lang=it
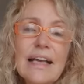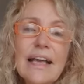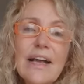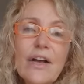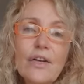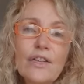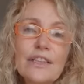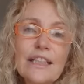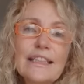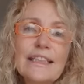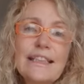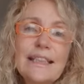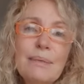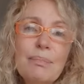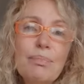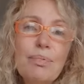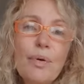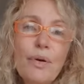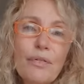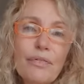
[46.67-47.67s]
Che cosa
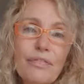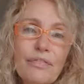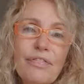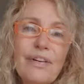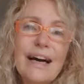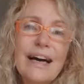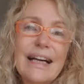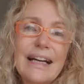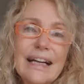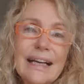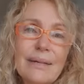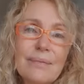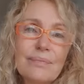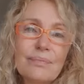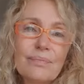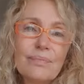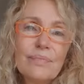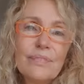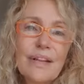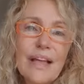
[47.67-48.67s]
si può fare?
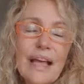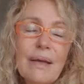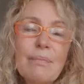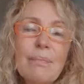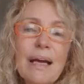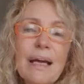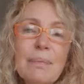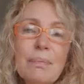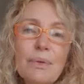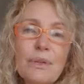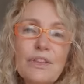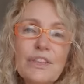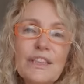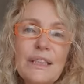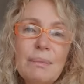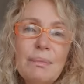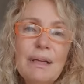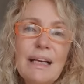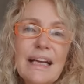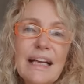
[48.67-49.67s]
È mai
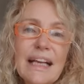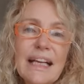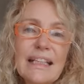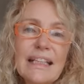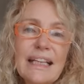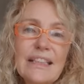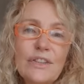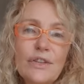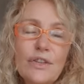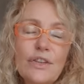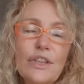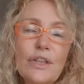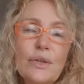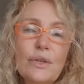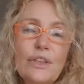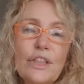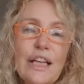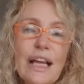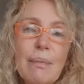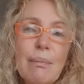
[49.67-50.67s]
possibile che adesso si
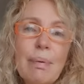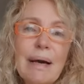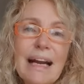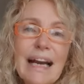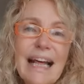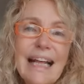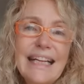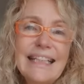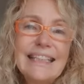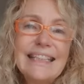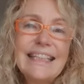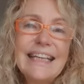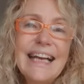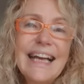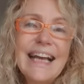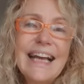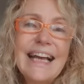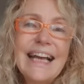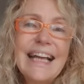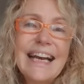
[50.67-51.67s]
continui a parlare
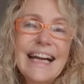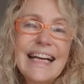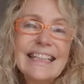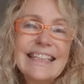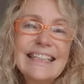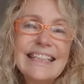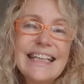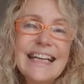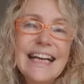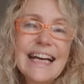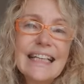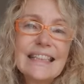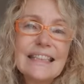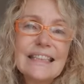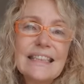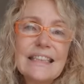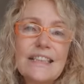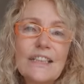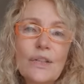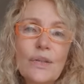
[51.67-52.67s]
di
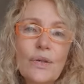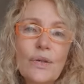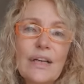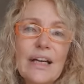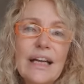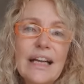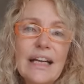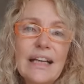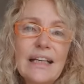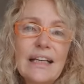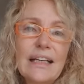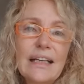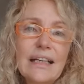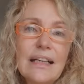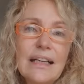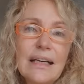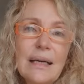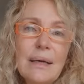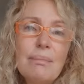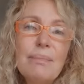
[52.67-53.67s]
eradicazione?
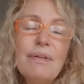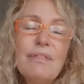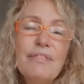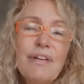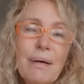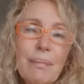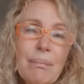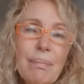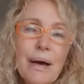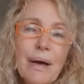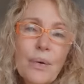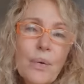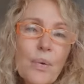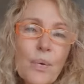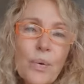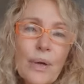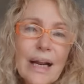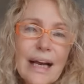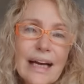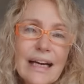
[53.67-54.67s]
Mi fa
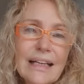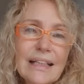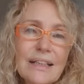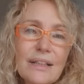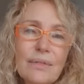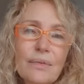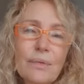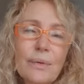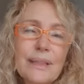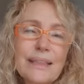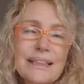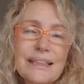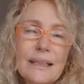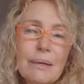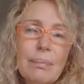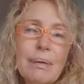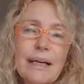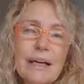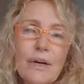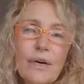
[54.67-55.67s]
paura
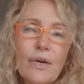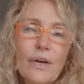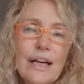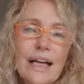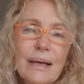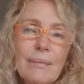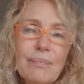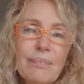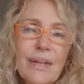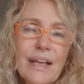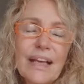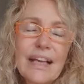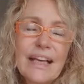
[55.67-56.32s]
questa parola.